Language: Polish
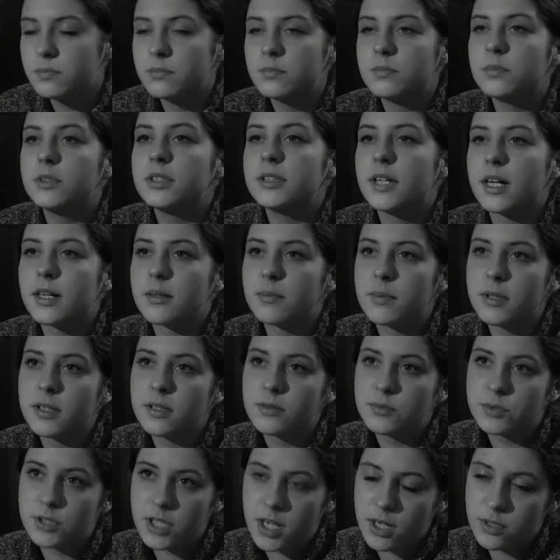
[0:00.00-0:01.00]
I tak będę
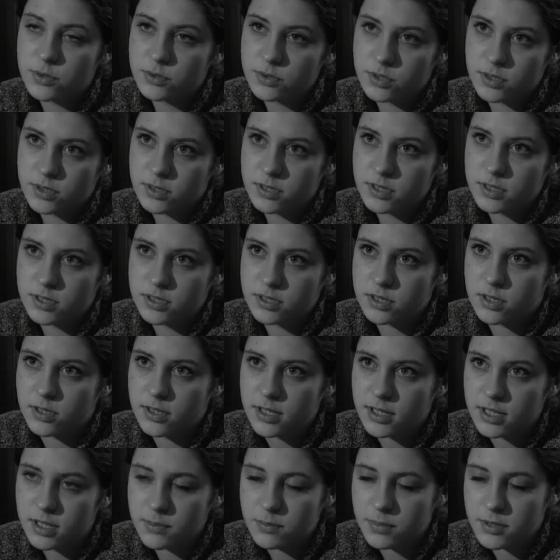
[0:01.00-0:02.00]
musiała jutro nieść
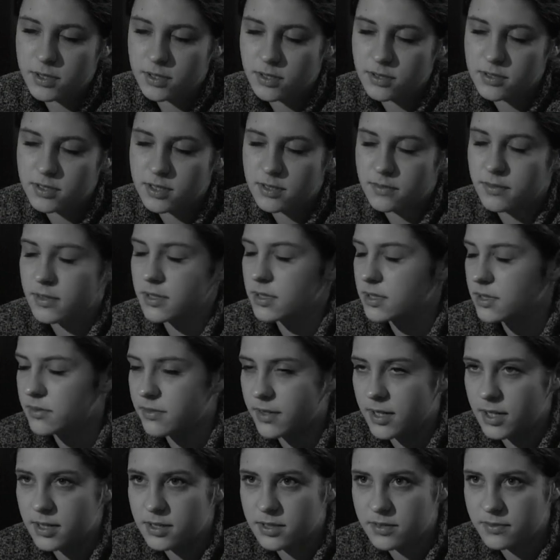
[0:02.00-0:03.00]
kolejne pieniądze, więc dwa
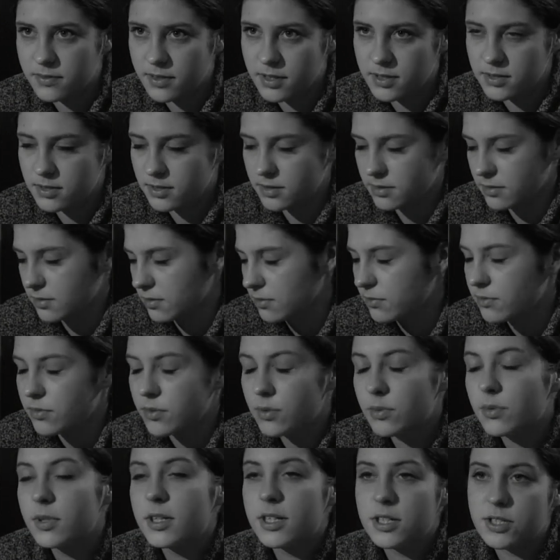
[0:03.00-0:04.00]
razy więcej, to w
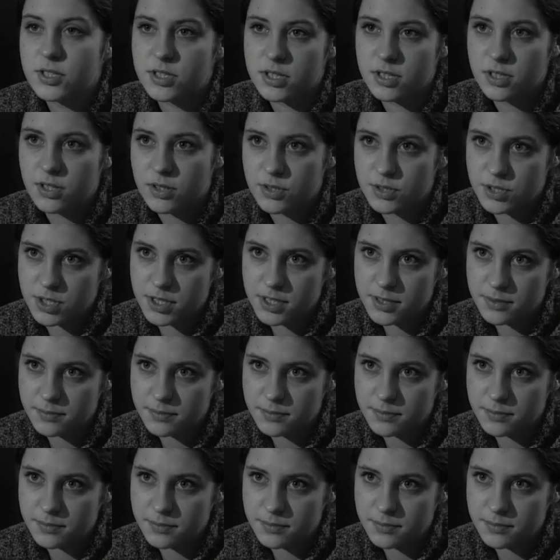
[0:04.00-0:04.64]
ogóle jeszcze gorzej.